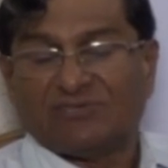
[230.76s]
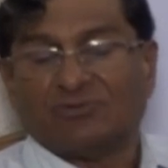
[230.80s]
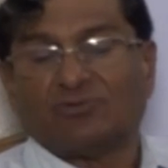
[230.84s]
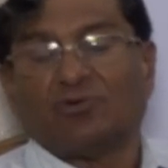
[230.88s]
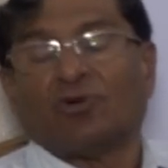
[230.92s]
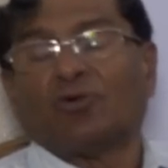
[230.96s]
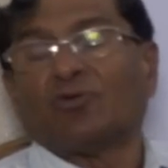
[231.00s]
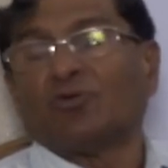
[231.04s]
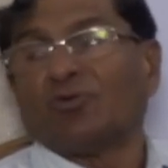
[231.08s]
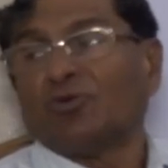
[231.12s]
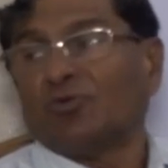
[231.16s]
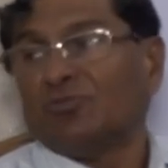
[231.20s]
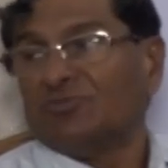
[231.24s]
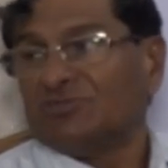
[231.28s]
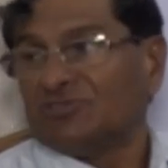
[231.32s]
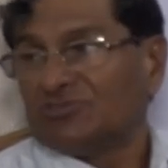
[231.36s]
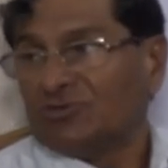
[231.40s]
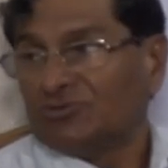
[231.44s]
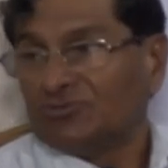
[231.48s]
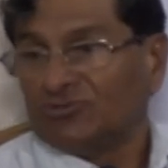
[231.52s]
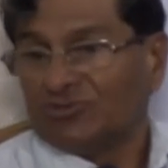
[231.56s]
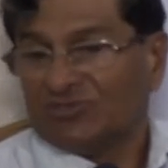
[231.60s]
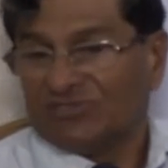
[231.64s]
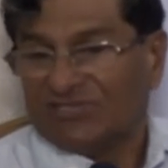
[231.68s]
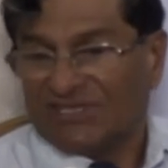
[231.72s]
নগর
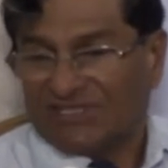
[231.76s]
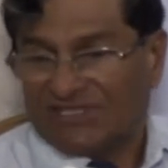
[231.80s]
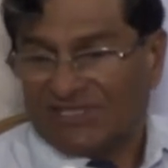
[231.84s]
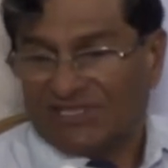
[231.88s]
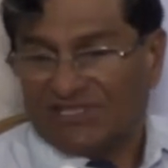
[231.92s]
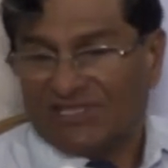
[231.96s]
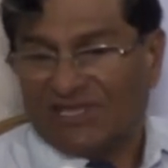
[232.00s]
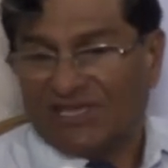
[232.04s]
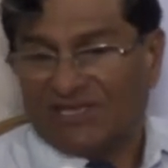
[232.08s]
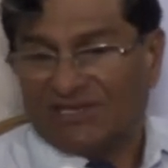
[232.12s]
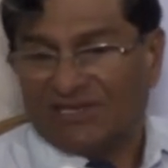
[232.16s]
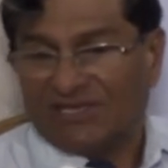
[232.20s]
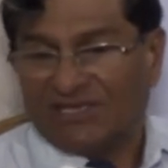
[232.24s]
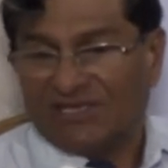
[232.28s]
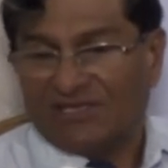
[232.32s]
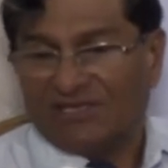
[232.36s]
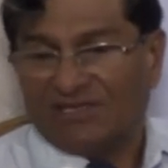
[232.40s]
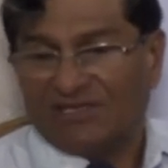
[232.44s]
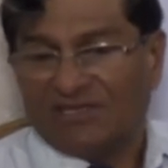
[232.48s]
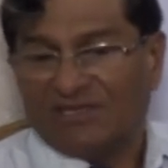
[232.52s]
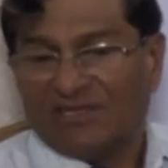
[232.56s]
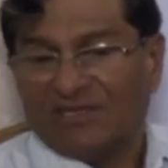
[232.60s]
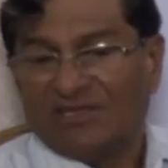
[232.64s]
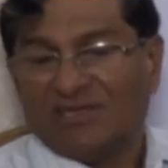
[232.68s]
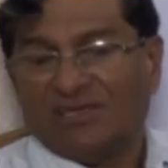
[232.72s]
অফিসগুলো যেতে দেয়নি
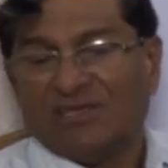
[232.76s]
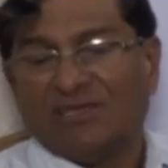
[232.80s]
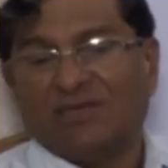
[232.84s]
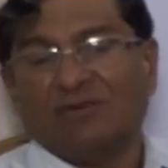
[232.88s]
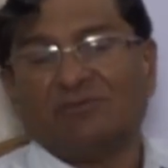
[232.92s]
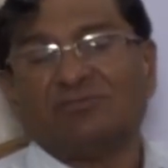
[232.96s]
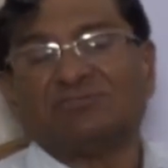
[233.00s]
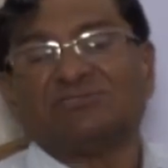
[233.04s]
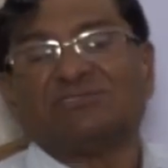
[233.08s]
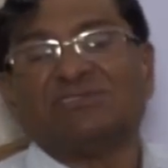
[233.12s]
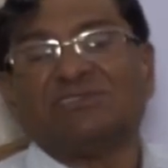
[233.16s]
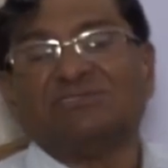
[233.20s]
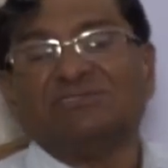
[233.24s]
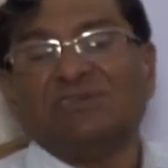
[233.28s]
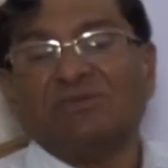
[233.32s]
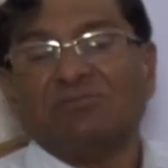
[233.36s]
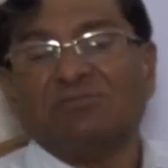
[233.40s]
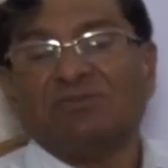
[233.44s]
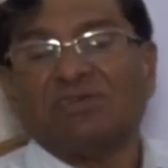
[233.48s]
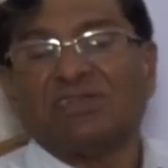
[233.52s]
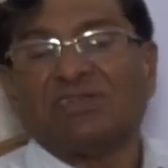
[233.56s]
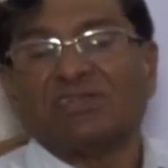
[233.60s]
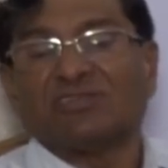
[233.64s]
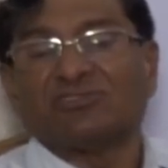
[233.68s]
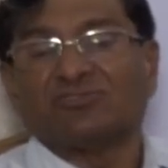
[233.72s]
এবং
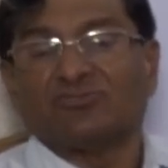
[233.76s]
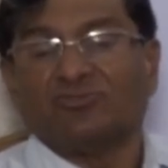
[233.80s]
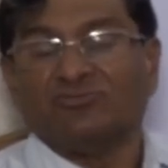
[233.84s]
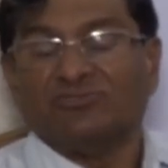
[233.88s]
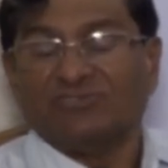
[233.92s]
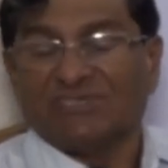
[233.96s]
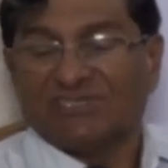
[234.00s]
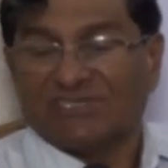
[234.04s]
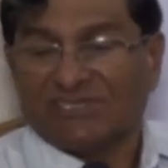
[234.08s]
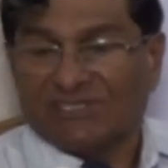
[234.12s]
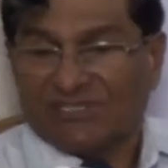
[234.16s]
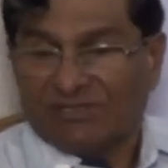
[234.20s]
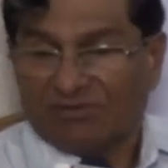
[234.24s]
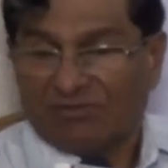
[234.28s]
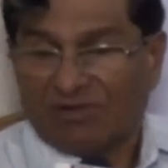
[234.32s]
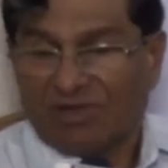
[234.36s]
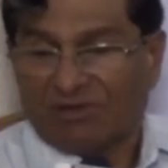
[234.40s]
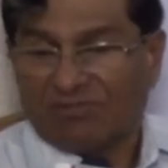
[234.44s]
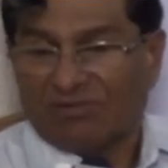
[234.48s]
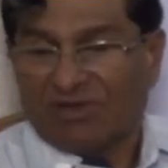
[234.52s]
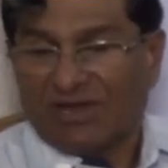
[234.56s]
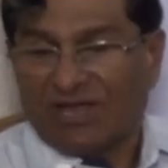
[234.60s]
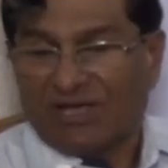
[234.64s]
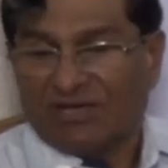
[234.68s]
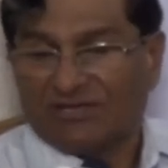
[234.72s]
ছেলেমেয়েরা স্কুলে যেতে
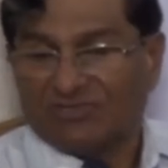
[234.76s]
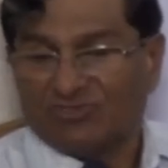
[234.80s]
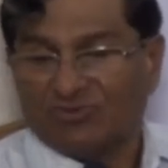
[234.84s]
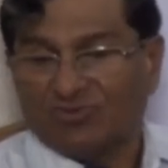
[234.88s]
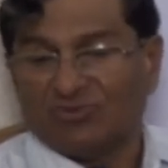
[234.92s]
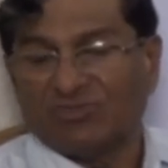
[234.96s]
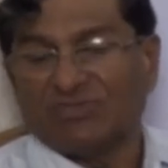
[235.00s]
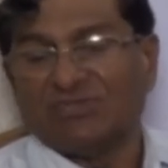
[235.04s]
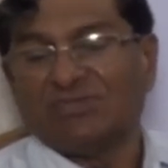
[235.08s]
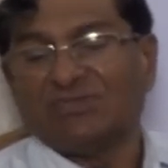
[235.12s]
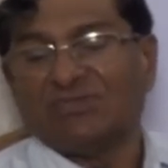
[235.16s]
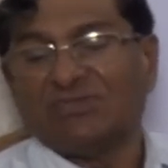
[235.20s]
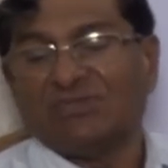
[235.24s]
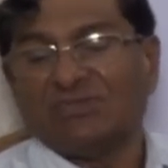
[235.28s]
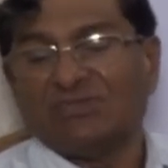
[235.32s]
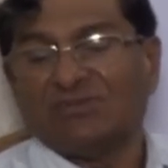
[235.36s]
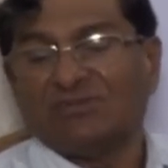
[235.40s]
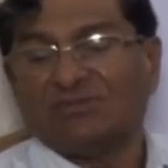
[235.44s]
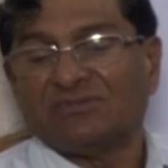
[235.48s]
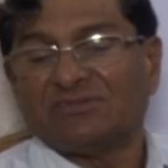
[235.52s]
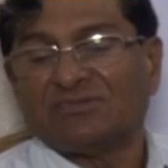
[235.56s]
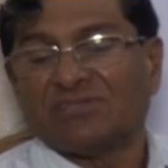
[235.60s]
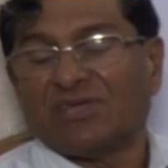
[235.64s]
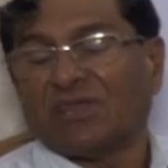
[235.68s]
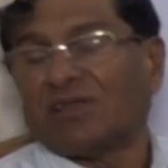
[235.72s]
পারবে না যদি
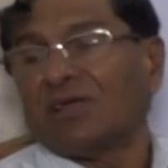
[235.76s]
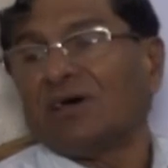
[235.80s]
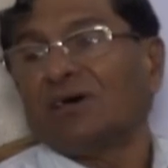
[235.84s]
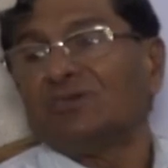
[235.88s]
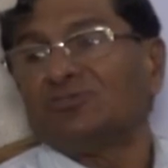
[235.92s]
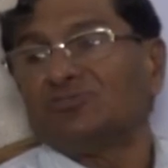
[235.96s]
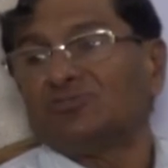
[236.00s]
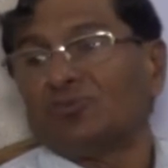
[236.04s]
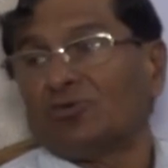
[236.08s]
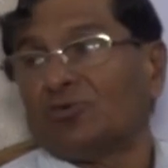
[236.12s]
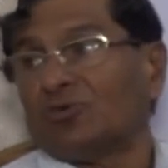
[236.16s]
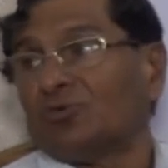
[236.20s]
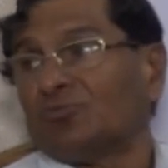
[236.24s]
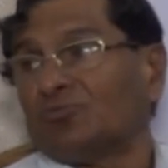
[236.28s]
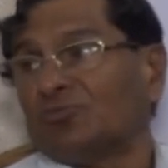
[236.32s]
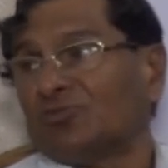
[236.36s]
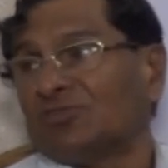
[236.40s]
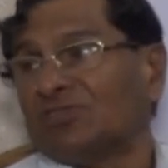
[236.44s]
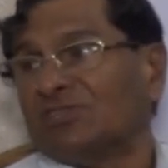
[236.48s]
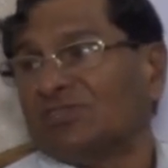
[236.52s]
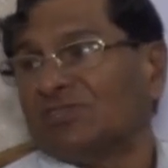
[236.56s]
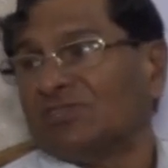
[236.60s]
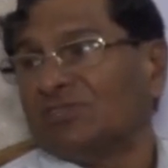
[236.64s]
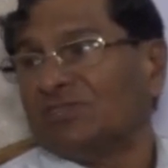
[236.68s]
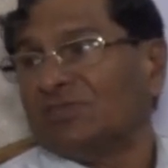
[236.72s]
তারা
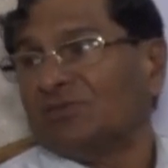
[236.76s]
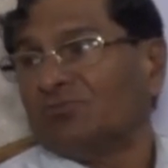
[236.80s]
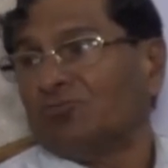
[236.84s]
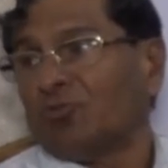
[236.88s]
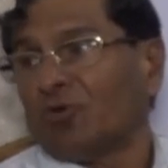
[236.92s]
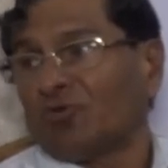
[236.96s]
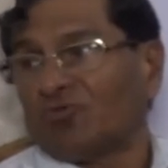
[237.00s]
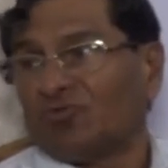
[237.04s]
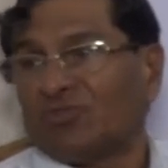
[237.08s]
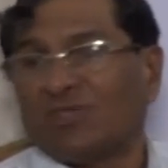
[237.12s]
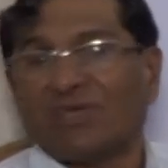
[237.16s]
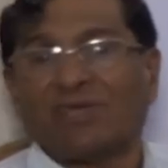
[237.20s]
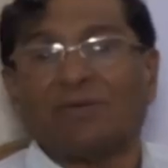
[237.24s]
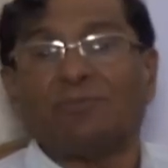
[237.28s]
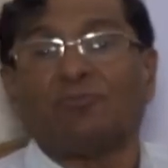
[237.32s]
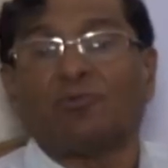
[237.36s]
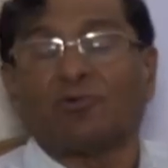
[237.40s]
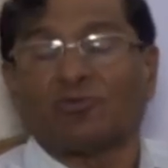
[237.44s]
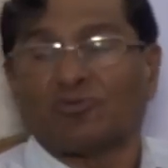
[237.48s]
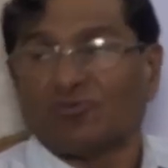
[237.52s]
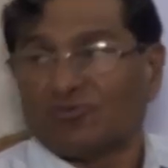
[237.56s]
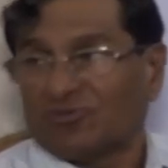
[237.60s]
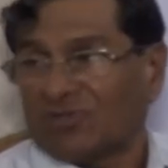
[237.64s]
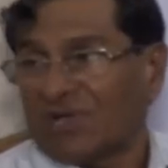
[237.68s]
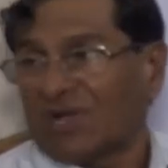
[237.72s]
জনপ্রতিনিধি পদ থেকে
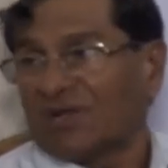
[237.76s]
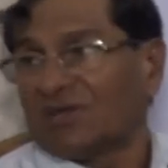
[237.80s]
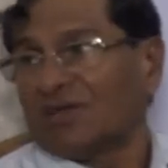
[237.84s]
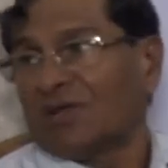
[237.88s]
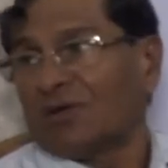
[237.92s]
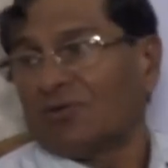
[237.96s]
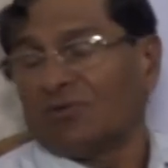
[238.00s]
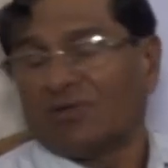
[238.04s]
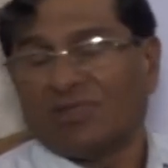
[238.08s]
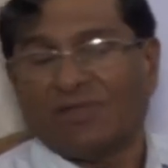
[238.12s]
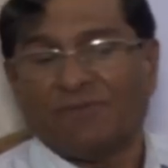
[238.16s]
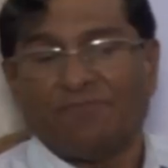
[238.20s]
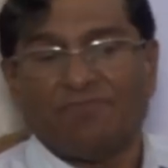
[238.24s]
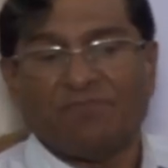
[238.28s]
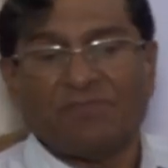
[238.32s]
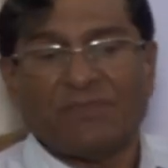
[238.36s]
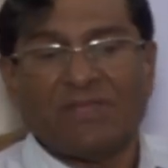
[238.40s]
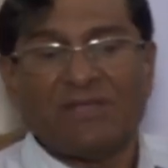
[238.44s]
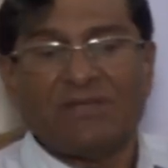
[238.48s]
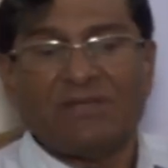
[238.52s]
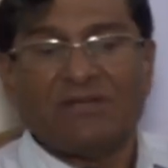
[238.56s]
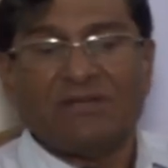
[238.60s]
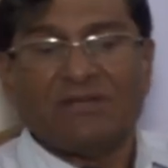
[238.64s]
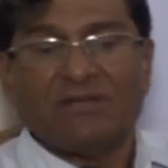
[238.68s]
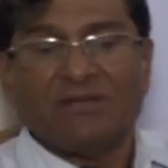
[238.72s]
পদত্যাগ না করে
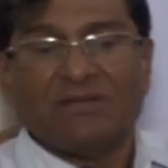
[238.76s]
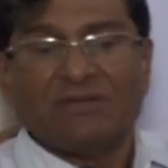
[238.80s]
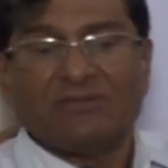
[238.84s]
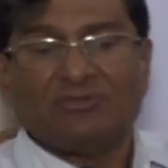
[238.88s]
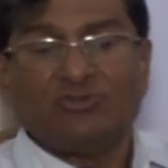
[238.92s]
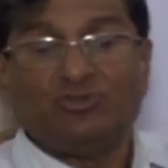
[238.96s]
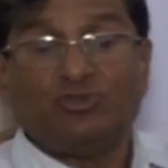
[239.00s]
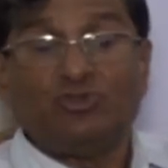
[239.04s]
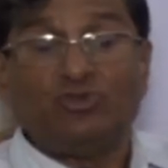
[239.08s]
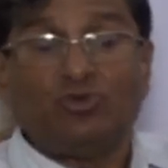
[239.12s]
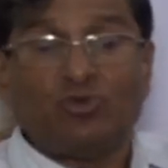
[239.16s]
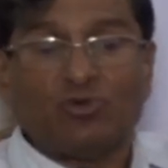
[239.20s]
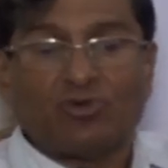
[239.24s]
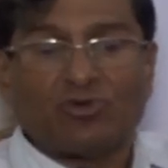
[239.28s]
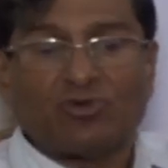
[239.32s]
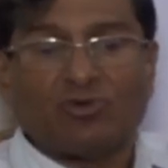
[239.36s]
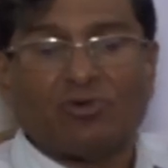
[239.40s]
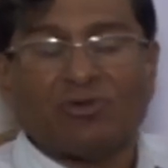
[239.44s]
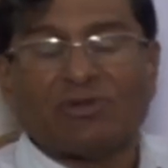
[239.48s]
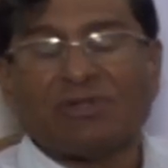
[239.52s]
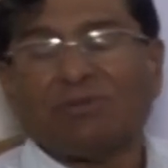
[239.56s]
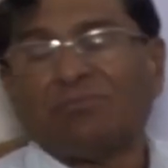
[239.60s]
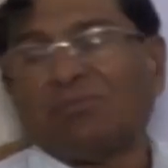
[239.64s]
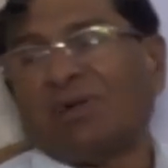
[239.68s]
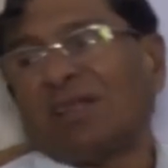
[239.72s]
জোর
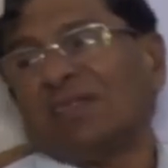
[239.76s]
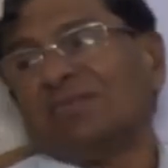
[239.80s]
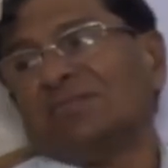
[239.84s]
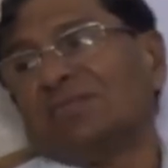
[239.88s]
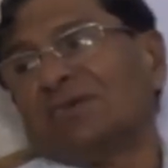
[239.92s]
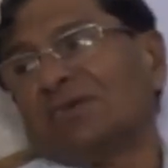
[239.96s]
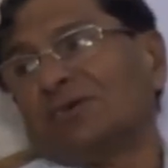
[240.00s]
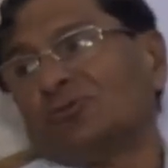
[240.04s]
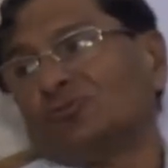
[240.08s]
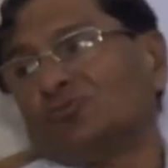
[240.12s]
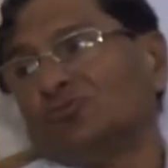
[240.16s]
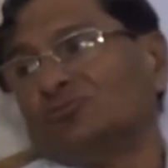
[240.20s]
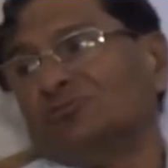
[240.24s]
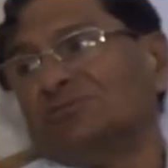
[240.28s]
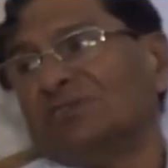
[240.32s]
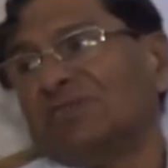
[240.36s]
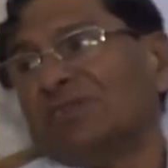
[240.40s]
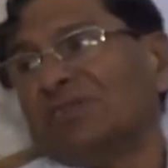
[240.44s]
করে বাড়ি থেকে তুলে